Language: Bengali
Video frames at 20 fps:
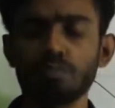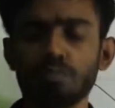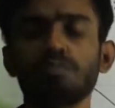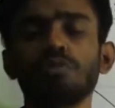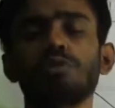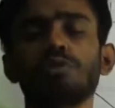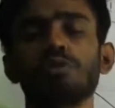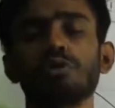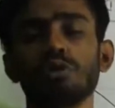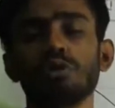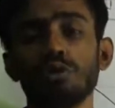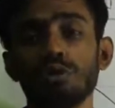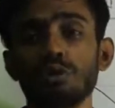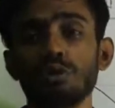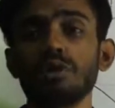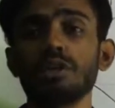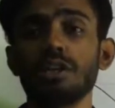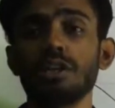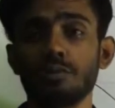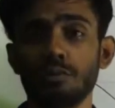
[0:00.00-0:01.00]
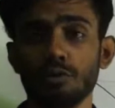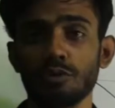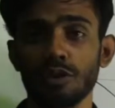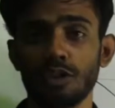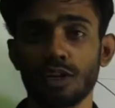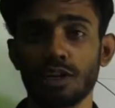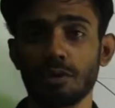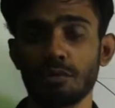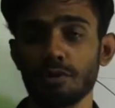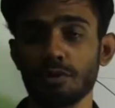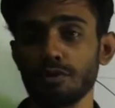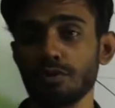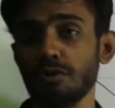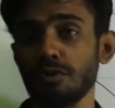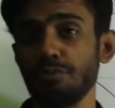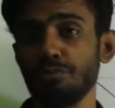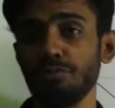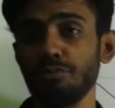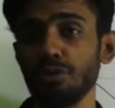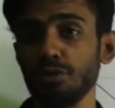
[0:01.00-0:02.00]
প্রখর রৌদ্রের মধ্যে আমরা
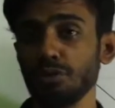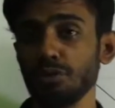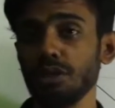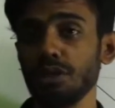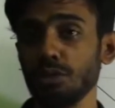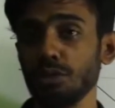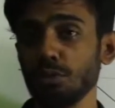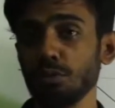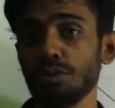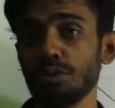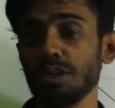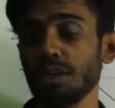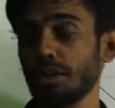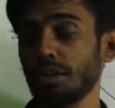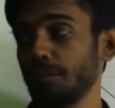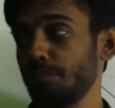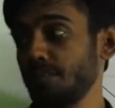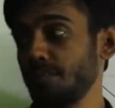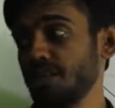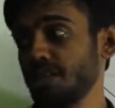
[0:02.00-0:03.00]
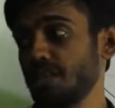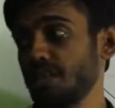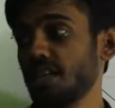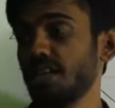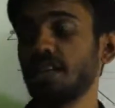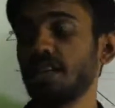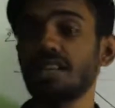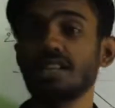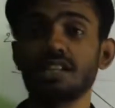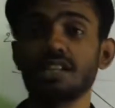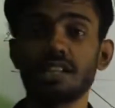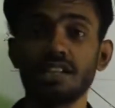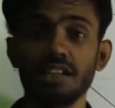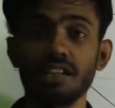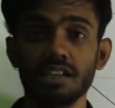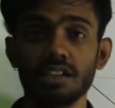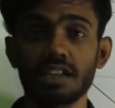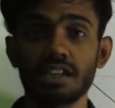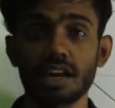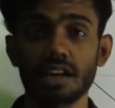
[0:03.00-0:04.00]
যদি যদি দূর থেকে পিচ ঢালা রাস্তার
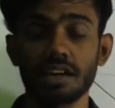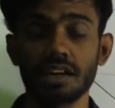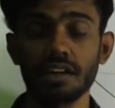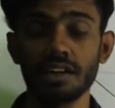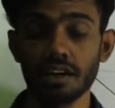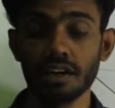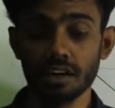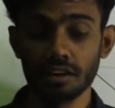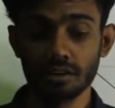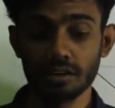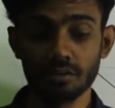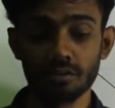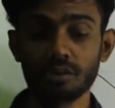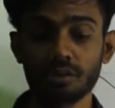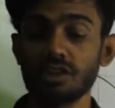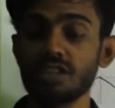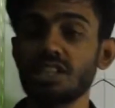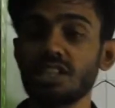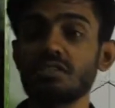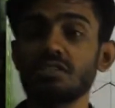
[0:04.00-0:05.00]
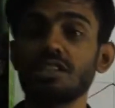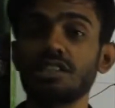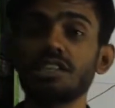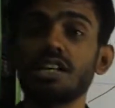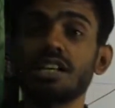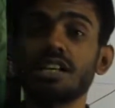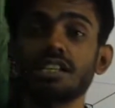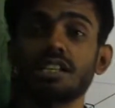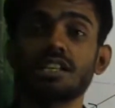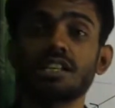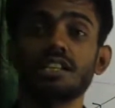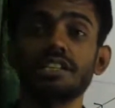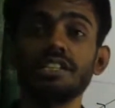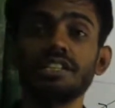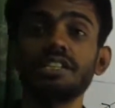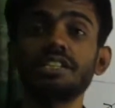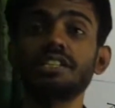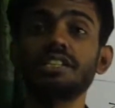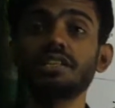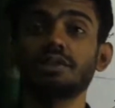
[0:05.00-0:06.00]
দিকে তাকাই তো মনে হয় যেন রাস্তাটা
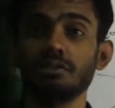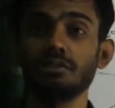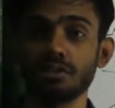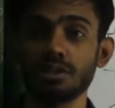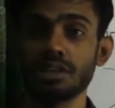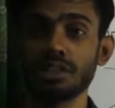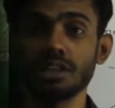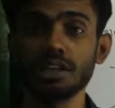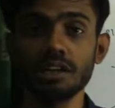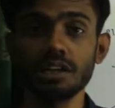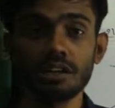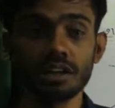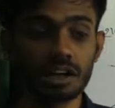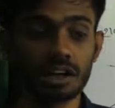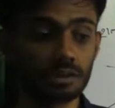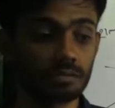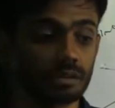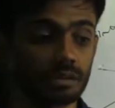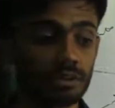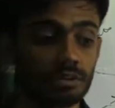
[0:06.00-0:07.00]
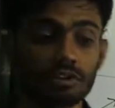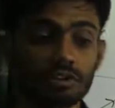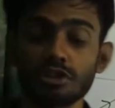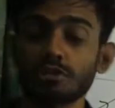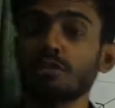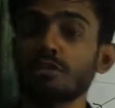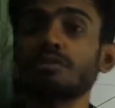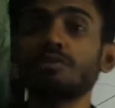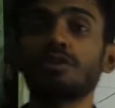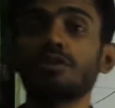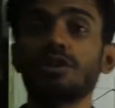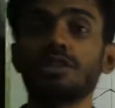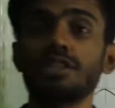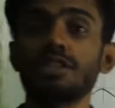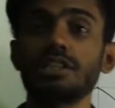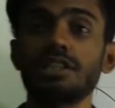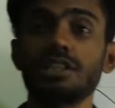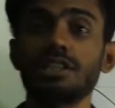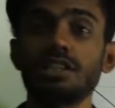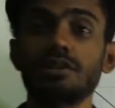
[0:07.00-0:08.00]
চিকচিক করছে আবার অনেক সময় মনে
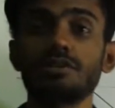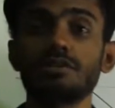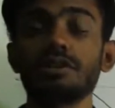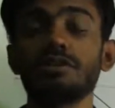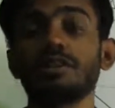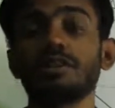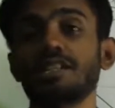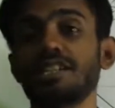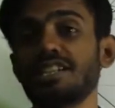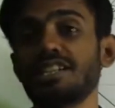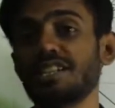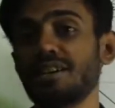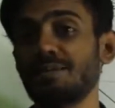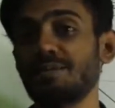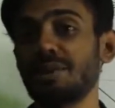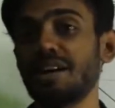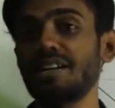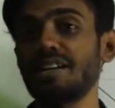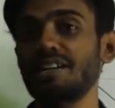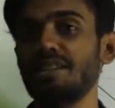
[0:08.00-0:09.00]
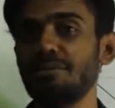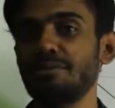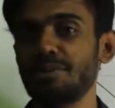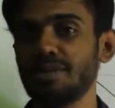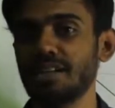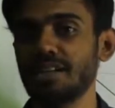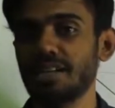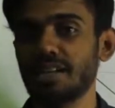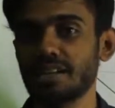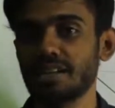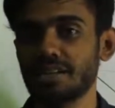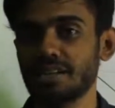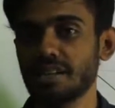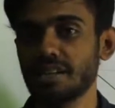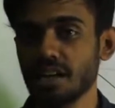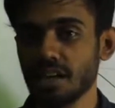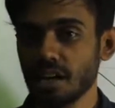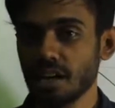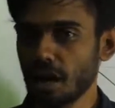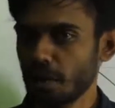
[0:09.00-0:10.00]
হয়েছে যে কেউ যেন রাস্তাটাকে পানি দিয়ে ভিজায় রাখছে
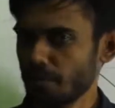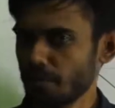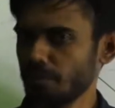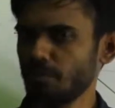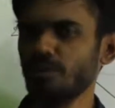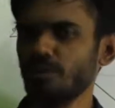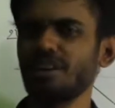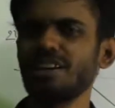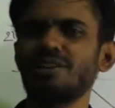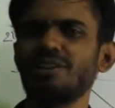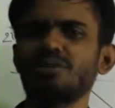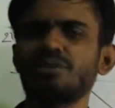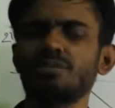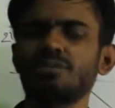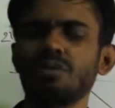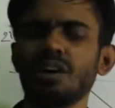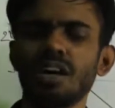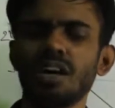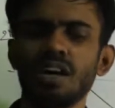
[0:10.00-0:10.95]
আমার মনে হয় এরকম